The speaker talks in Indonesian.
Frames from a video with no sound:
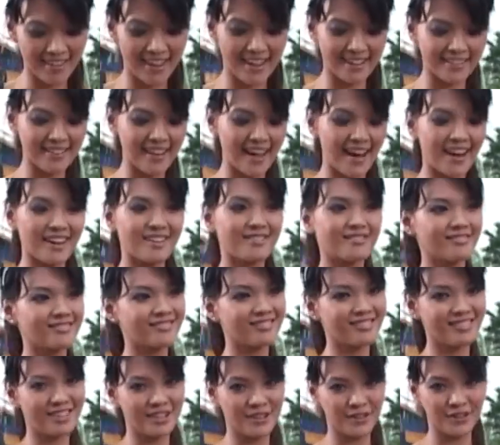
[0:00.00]
like that
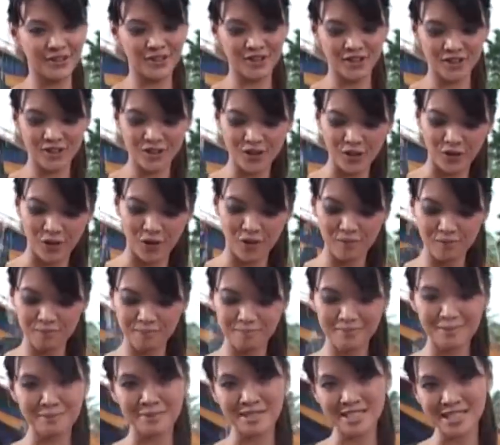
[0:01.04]
tuh
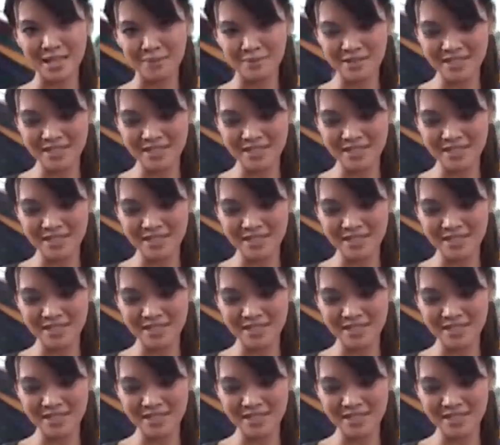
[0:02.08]
bisa